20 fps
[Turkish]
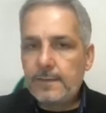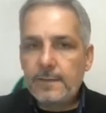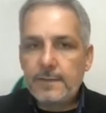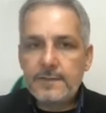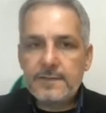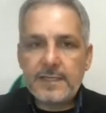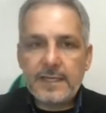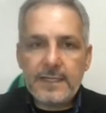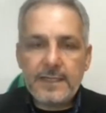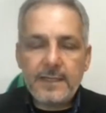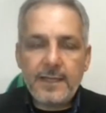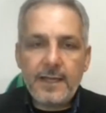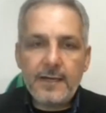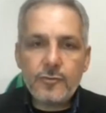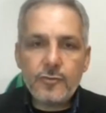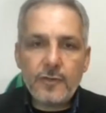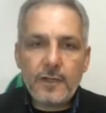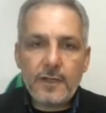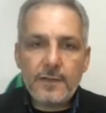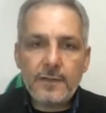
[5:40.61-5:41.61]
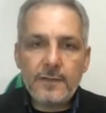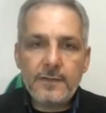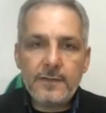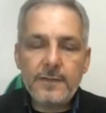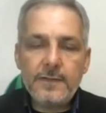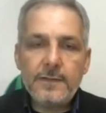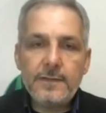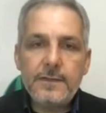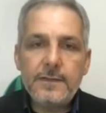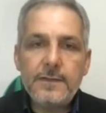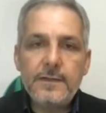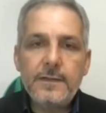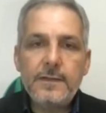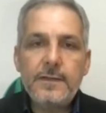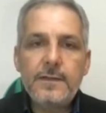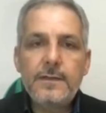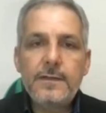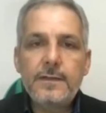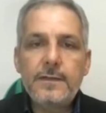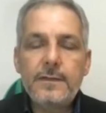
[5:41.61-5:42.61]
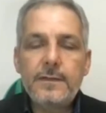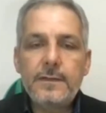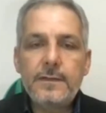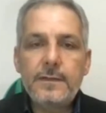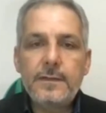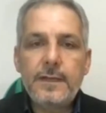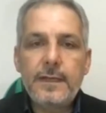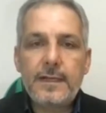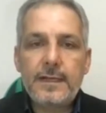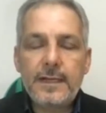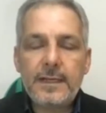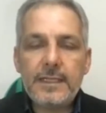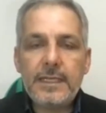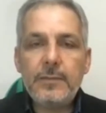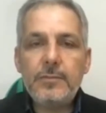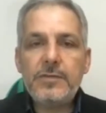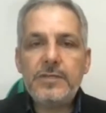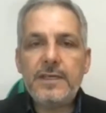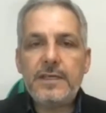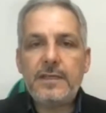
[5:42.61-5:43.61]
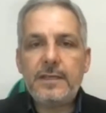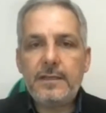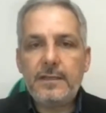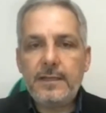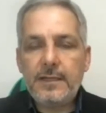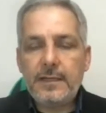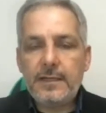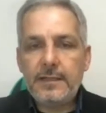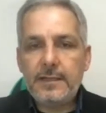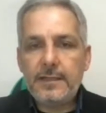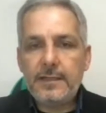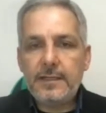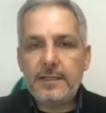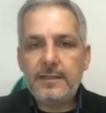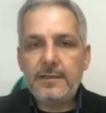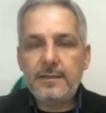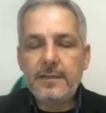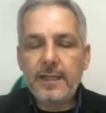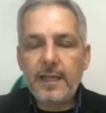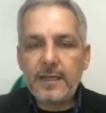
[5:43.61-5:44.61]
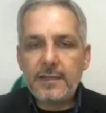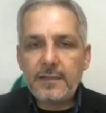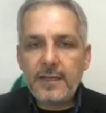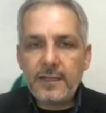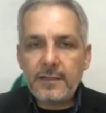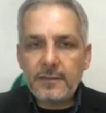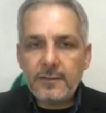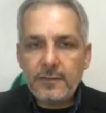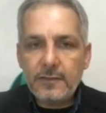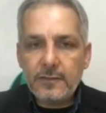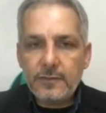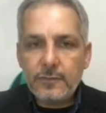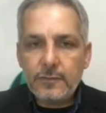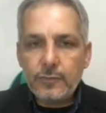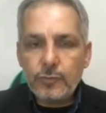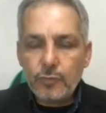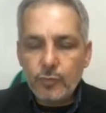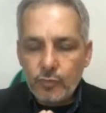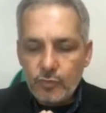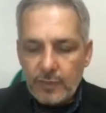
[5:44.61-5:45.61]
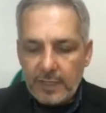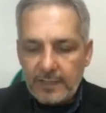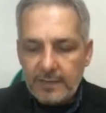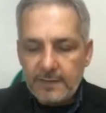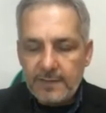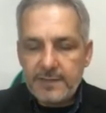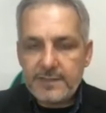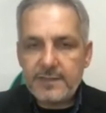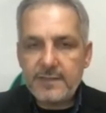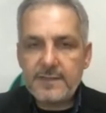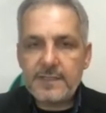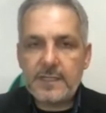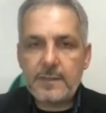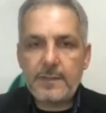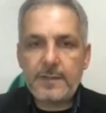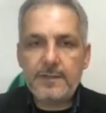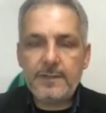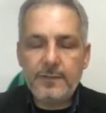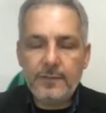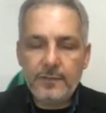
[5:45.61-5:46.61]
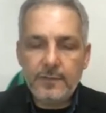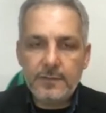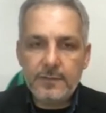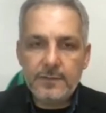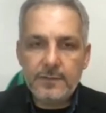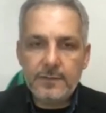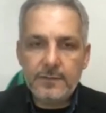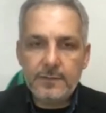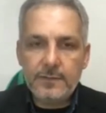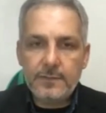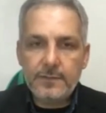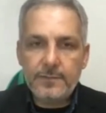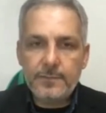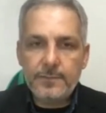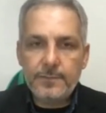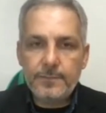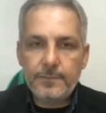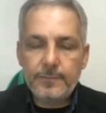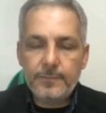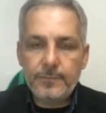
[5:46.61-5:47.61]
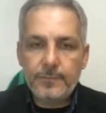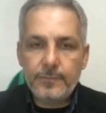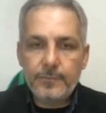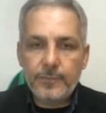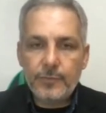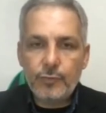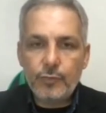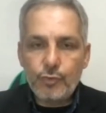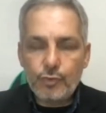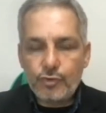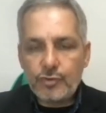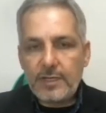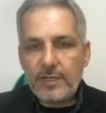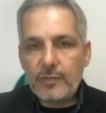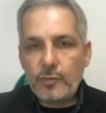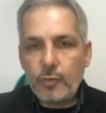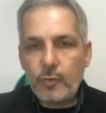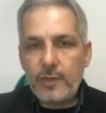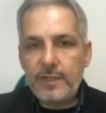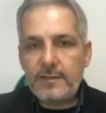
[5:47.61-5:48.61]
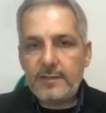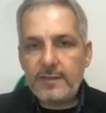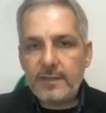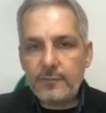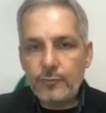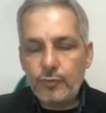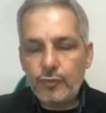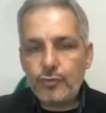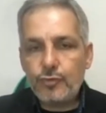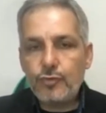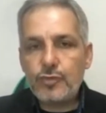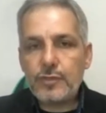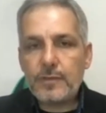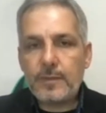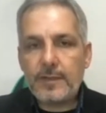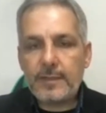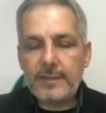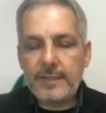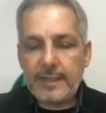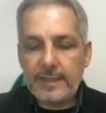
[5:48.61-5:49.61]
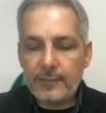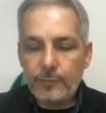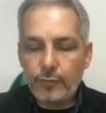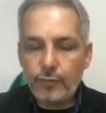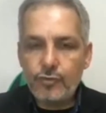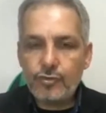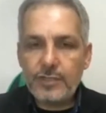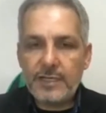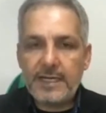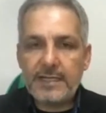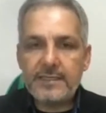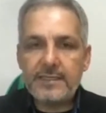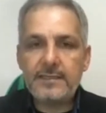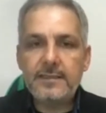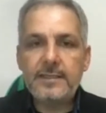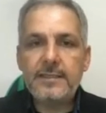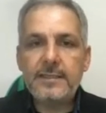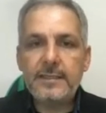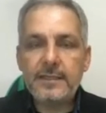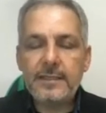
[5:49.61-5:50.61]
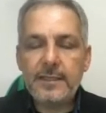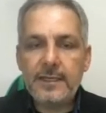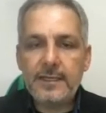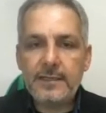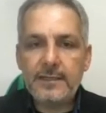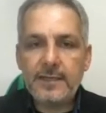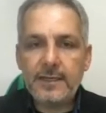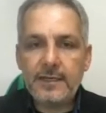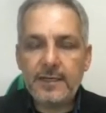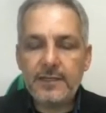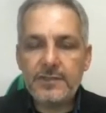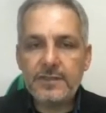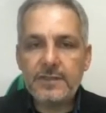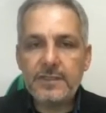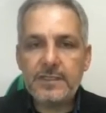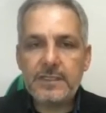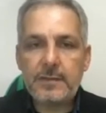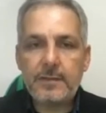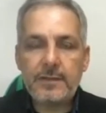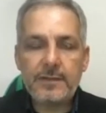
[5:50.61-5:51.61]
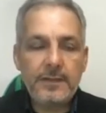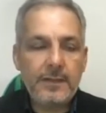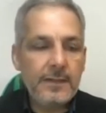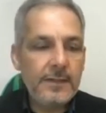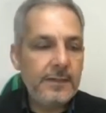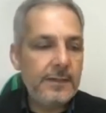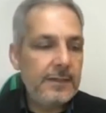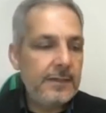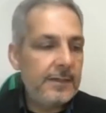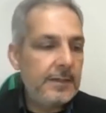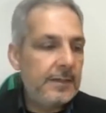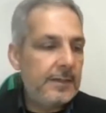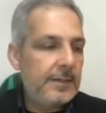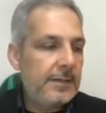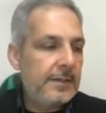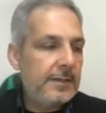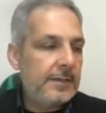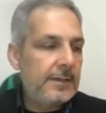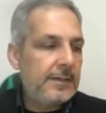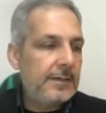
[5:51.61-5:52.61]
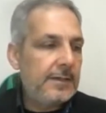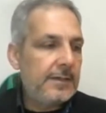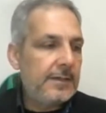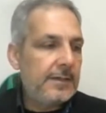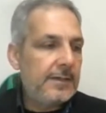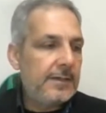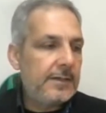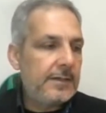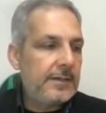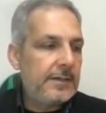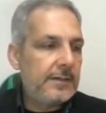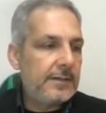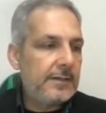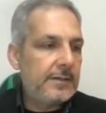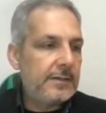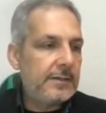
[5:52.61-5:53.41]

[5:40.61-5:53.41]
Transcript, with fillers: Sayın Erdoğan'ın herhangi bir şekilde iktidardan uzaklaştığı zaman güçten kuvvetten düştüğü zaman yani güç erkinliği elinden kaçırdığı zaman e,